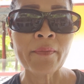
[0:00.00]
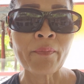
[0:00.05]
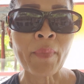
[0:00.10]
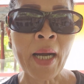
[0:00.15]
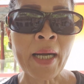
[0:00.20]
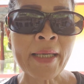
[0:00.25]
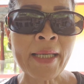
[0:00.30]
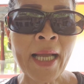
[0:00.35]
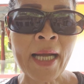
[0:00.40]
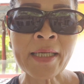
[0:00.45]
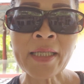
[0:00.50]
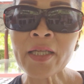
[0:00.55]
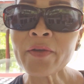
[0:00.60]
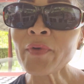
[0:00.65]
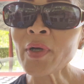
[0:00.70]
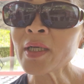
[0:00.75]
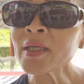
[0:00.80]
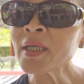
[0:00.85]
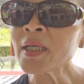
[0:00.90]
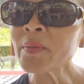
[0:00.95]
บางอย่างที่
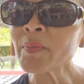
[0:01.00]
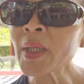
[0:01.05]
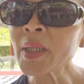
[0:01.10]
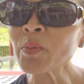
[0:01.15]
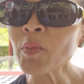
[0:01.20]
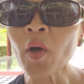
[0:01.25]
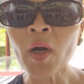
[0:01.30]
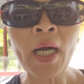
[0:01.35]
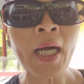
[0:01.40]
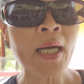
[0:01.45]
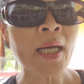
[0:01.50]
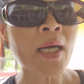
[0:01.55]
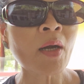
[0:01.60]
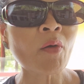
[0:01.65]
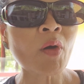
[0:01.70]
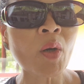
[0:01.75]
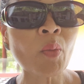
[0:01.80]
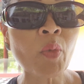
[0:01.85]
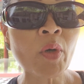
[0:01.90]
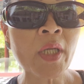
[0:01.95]
ว่าเออมันบกคักเขา
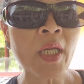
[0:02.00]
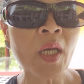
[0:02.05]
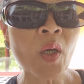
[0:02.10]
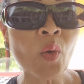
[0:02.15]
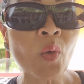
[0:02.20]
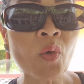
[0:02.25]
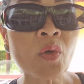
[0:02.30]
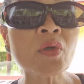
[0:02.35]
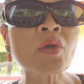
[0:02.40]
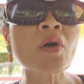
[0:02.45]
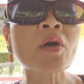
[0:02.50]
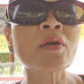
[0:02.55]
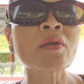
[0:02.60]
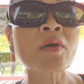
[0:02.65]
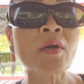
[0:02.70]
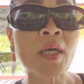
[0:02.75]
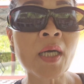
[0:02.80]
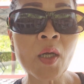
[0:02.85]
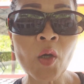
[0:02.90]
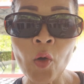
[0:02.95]
ก็บนใด้หลงเนาะก็
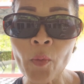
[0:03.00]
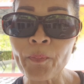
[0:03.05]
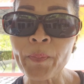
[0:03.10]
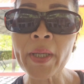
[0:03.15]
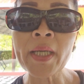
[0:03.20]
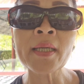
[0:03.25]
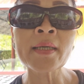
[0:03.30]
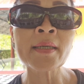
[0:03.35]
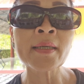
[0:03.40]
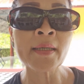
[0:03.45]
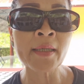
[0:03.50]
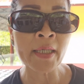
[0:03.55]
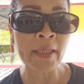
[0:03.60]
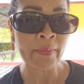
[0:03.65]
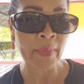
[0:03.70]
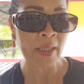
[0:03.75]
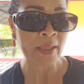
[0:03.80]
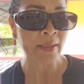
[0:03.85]
เนาะก็ลบไปเลย บาง